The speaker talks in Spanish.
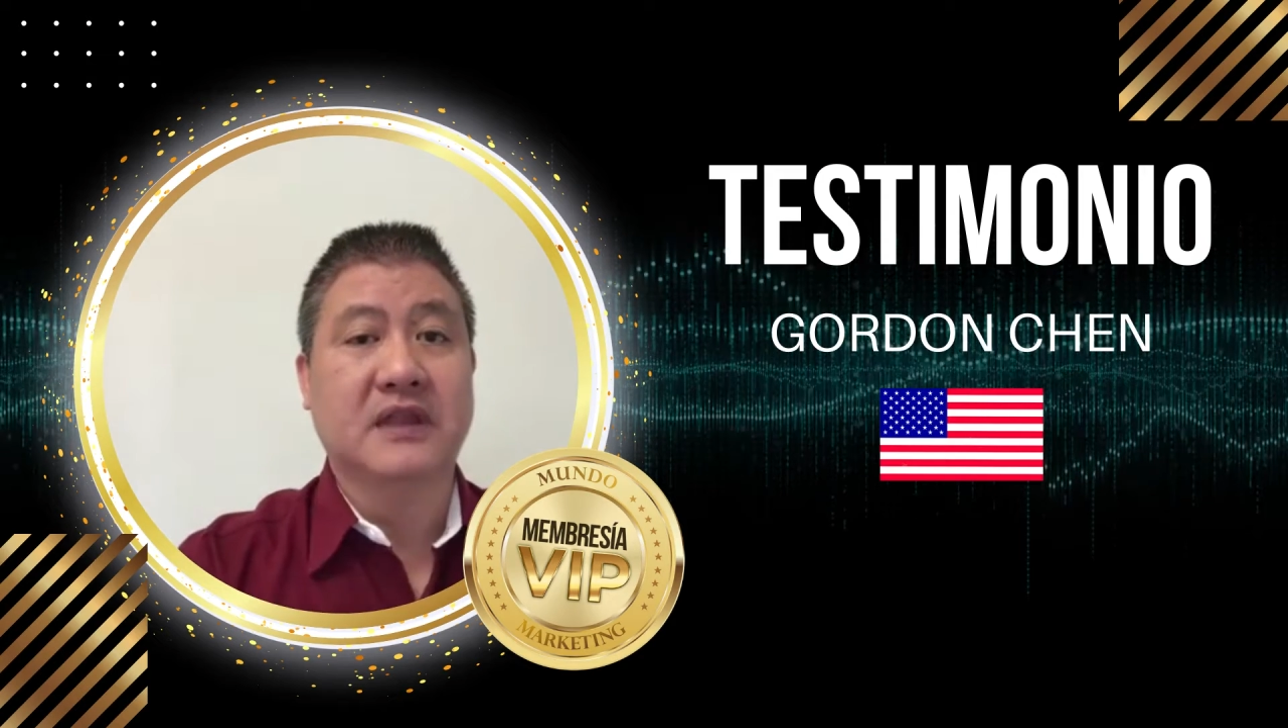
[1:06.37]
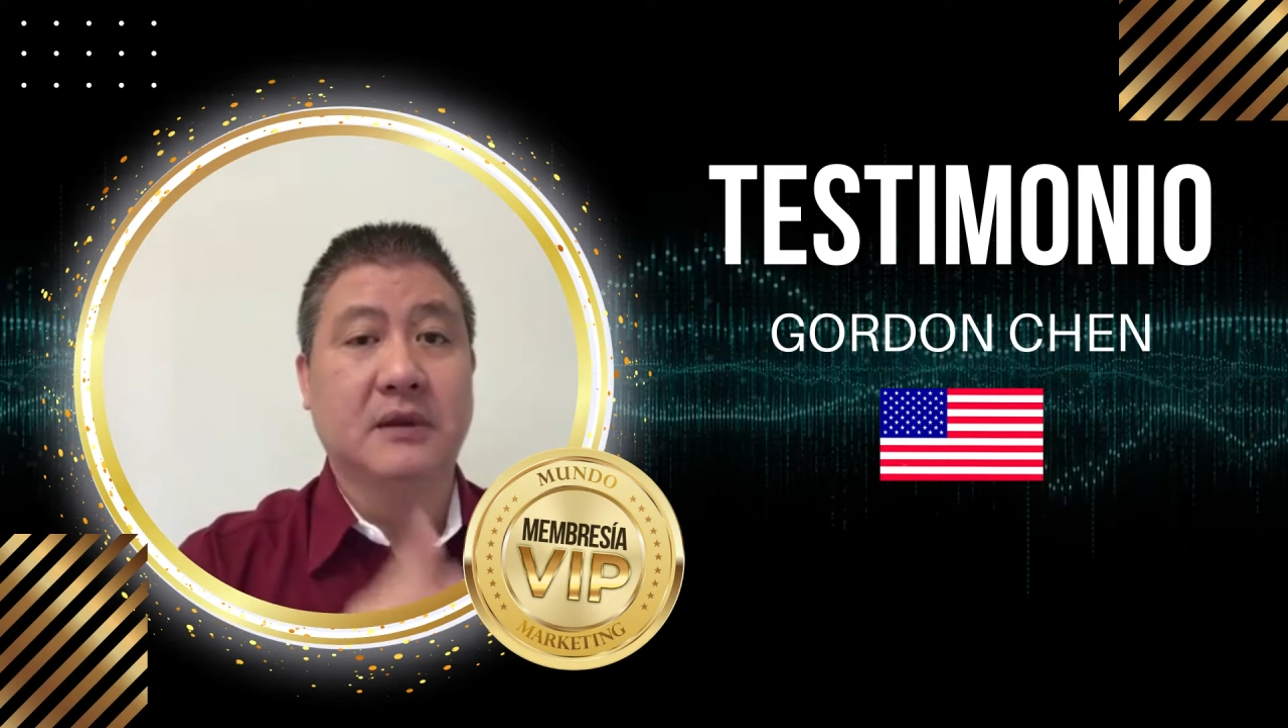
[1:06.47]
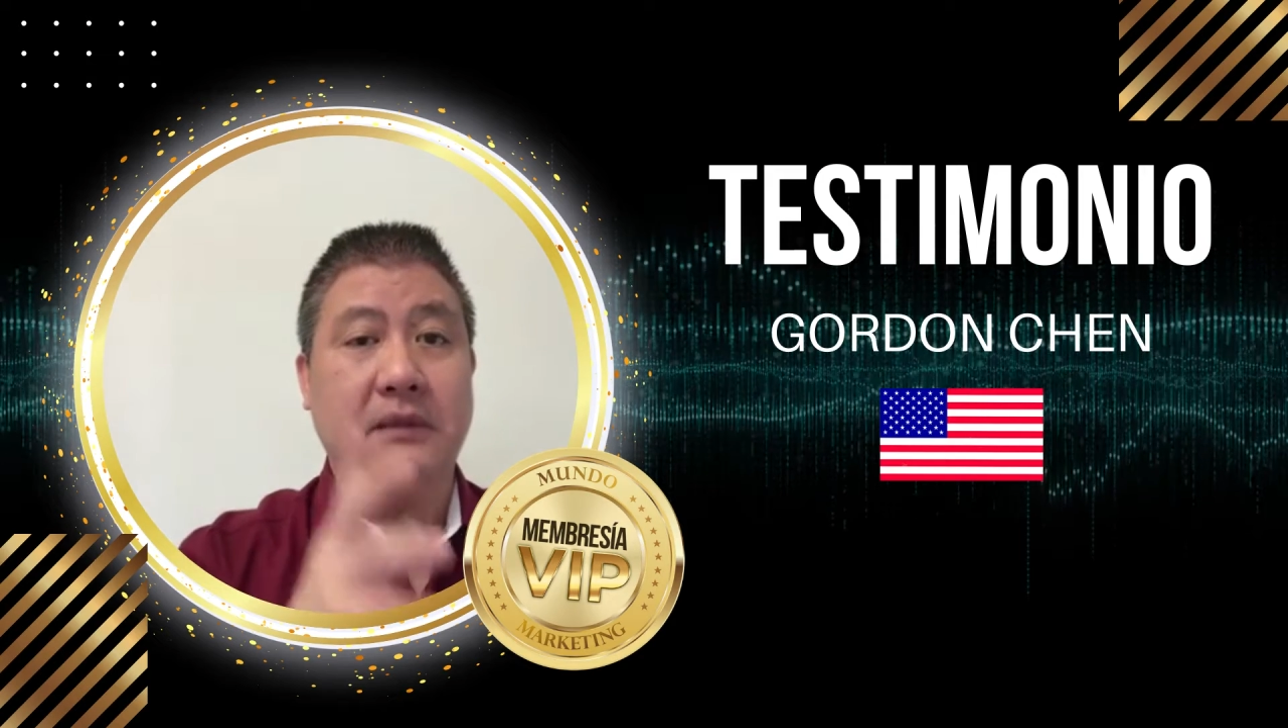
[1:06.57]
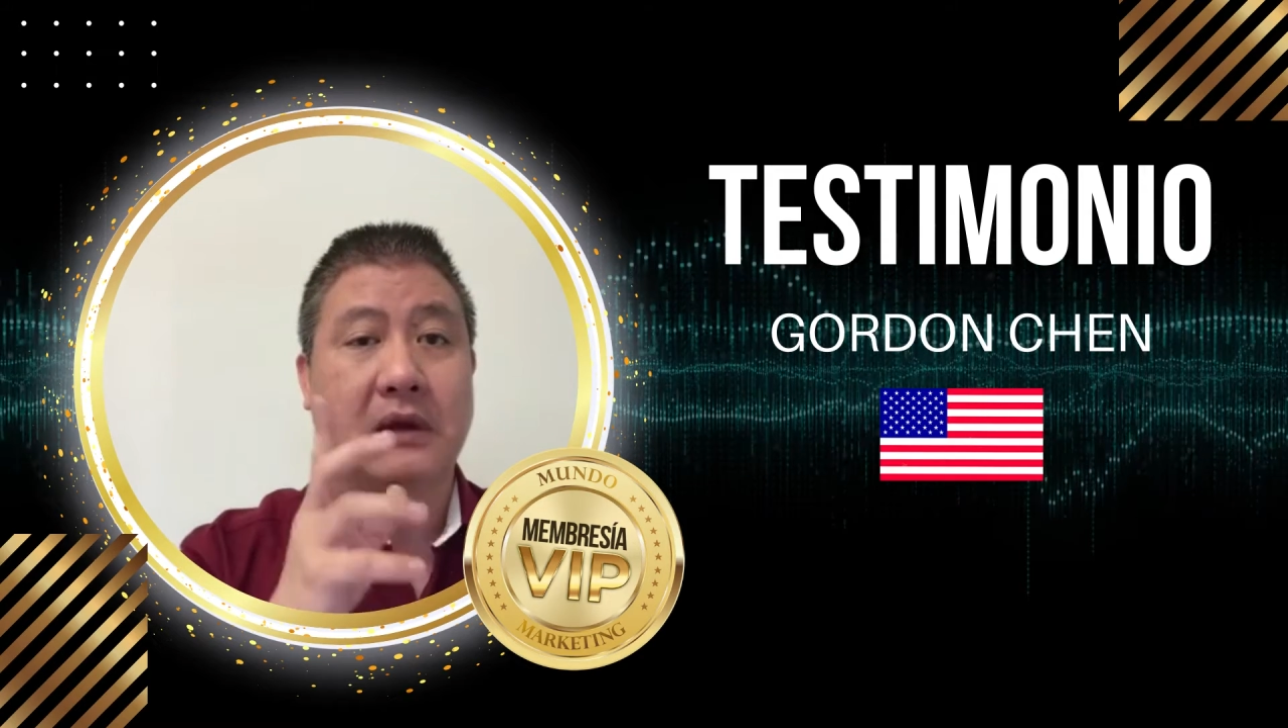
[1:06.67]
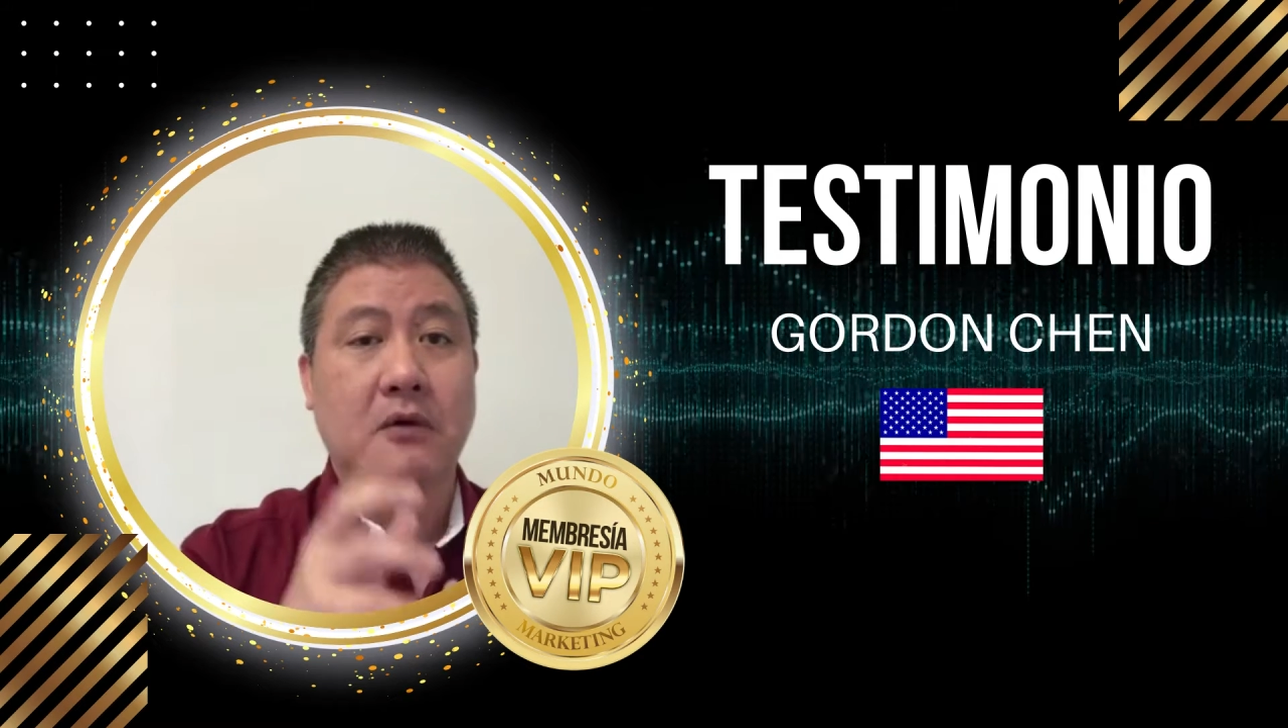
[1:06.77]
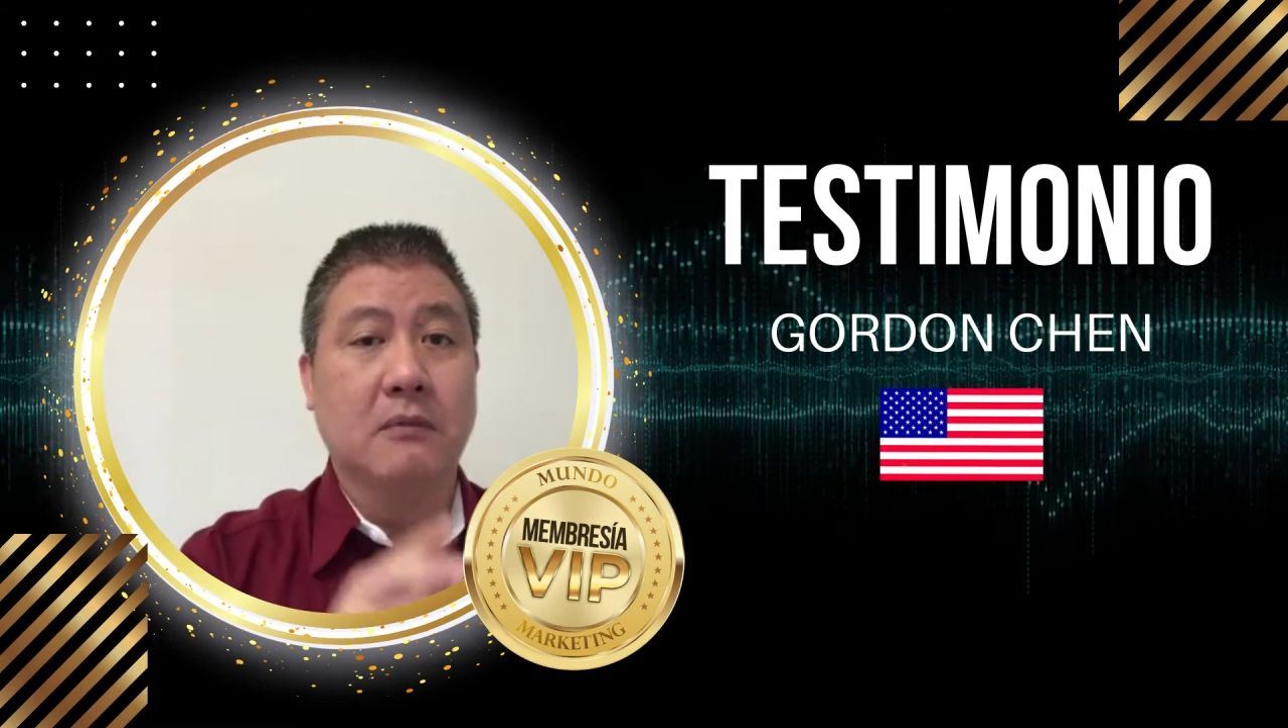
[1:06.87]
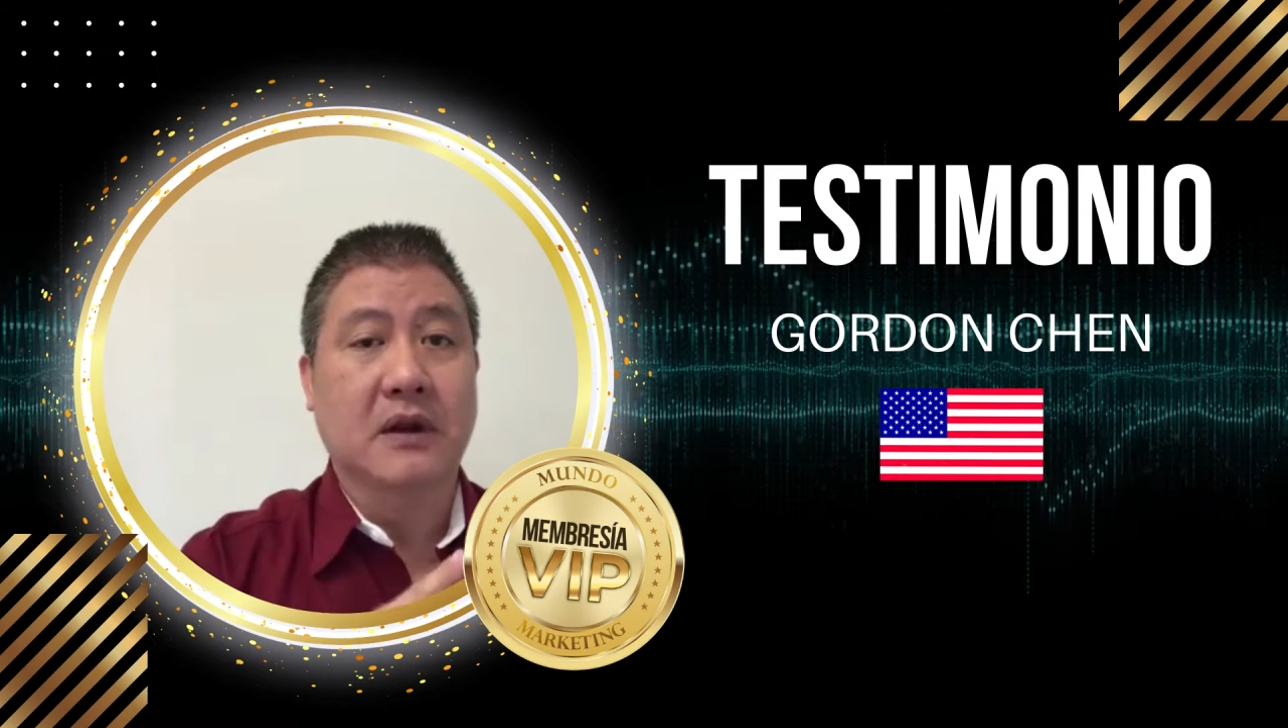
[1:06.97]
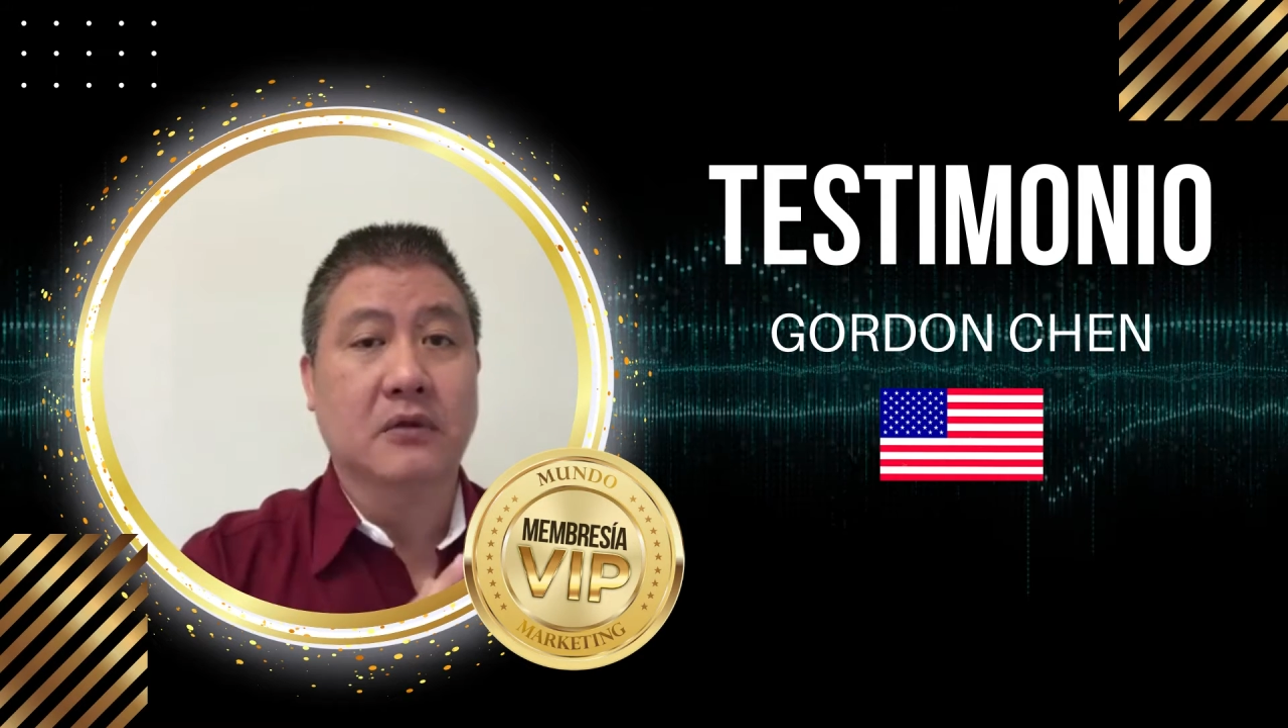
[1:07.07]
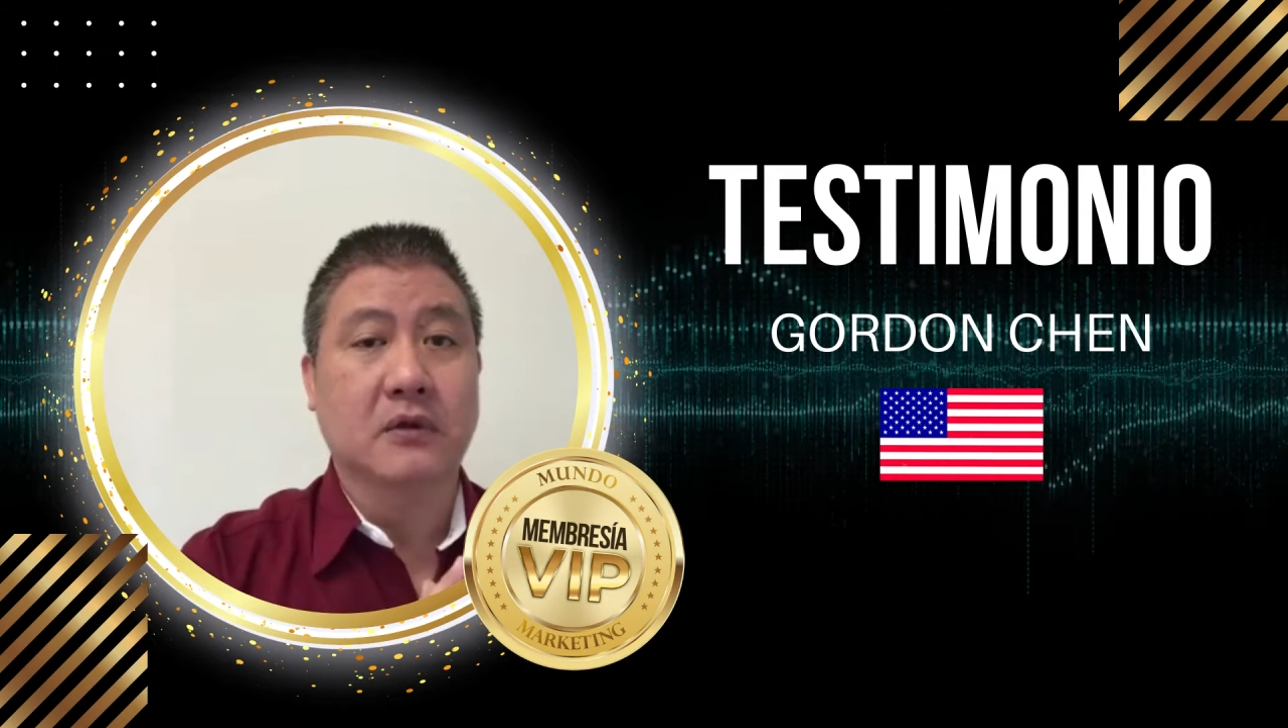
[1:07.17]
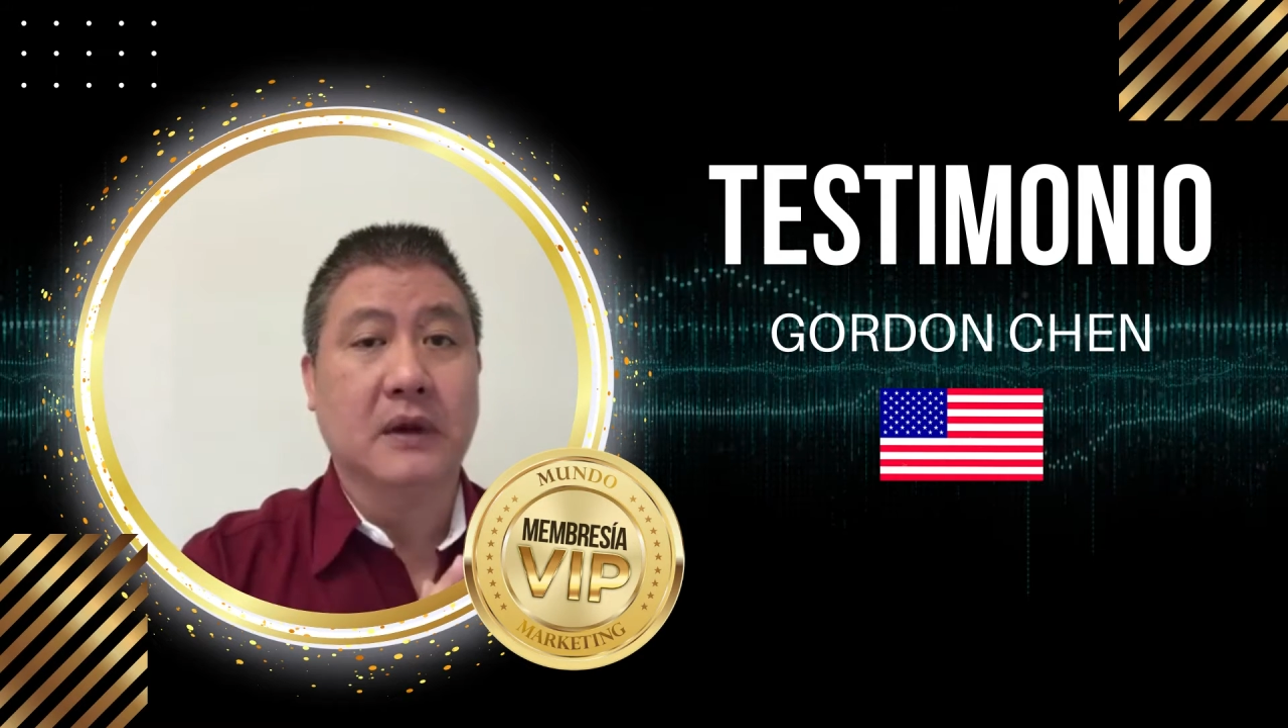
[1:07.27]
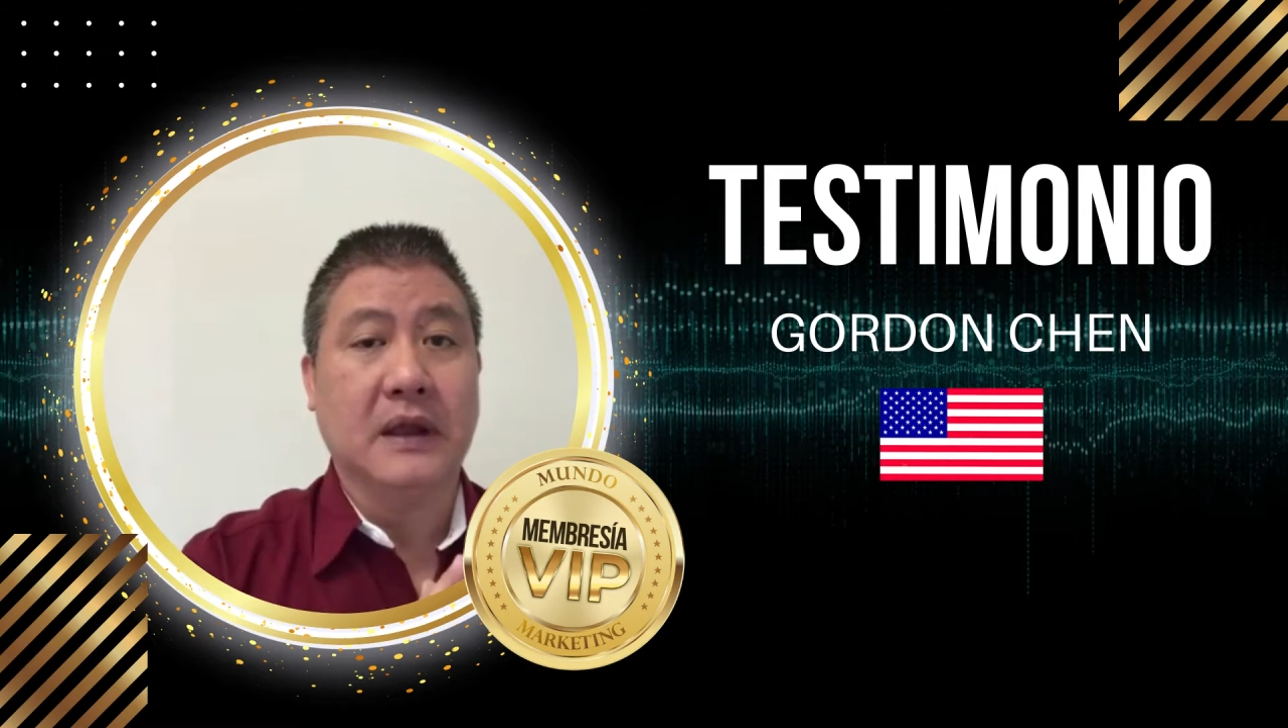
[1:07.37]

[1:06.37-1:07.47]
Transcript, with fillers: terminan comprando